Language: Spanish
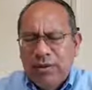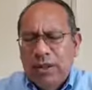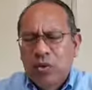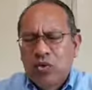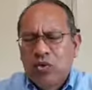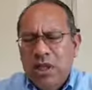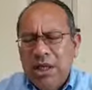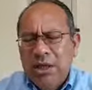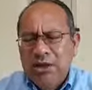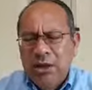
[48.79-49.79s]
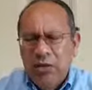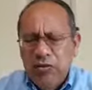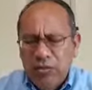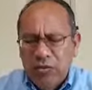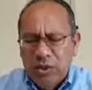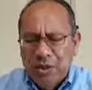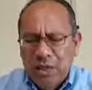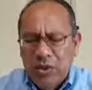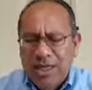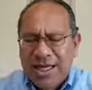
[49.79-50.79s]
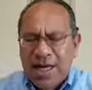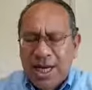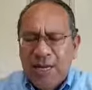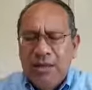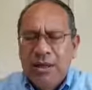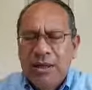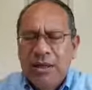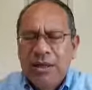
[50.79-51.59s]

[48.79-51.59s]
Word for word: de los humildes, de los pobres, de los que claman,